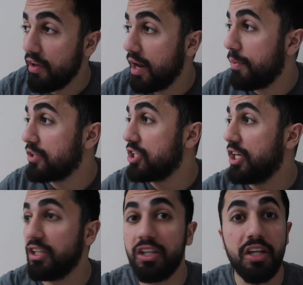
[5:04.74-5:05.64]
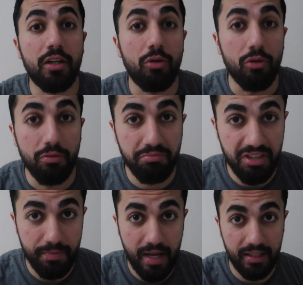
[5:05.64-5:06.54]
Fenerbahçe Teknik Direktörü
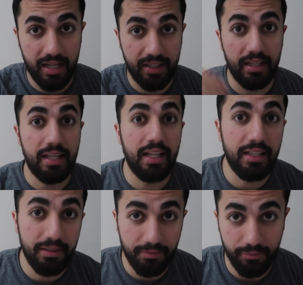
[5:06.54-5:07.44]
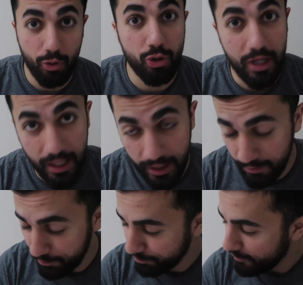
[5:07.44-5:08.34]
İsmail Kartal geldi. Hoş geldi.
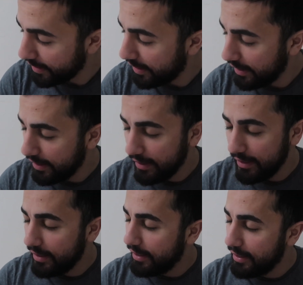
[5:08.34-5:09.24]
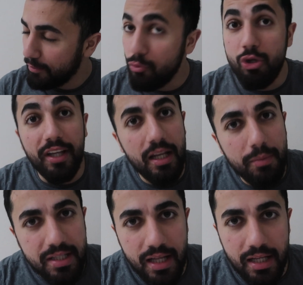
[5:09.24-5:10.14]
Mücadele
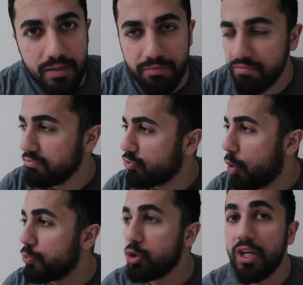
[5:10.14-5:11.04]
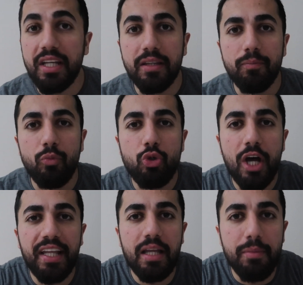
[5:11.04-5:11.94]
etmesi lazım. Topçuların
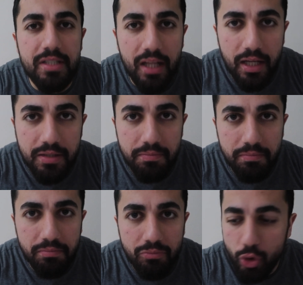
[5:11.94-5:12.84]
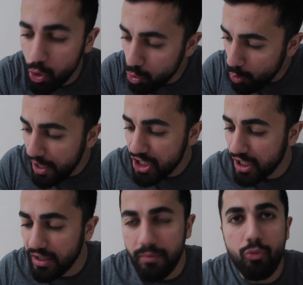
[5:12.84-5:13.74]
mücadele etmesi lazım.
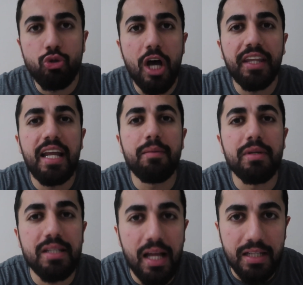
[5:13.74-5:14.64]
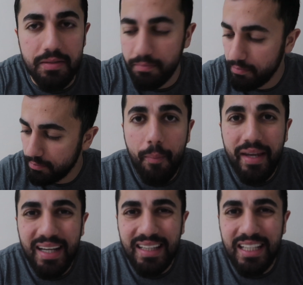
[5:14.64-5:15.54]
Cumhurbaşkanının mücadele etmesi lazım.
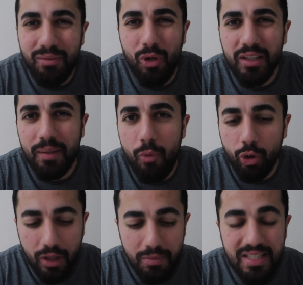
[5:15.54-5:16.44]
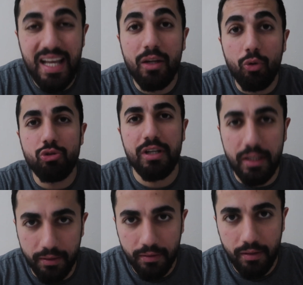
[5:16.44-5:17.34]
Amerika'da 2006'da bok temizleyen
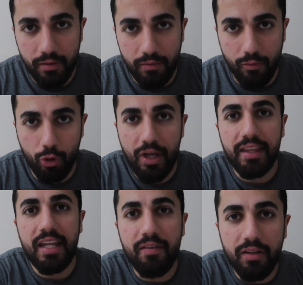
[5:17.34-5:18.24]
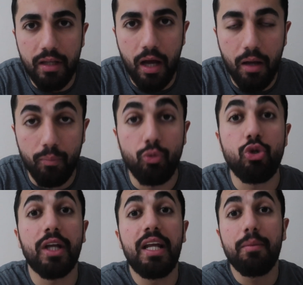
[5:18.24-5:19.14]
Oğuzhan'ın Örken Travel'da
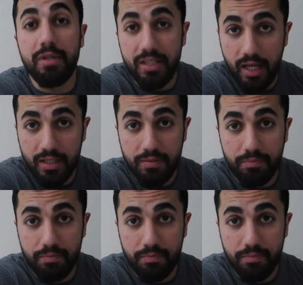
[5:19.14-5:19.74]
mücadele etmesi lazım.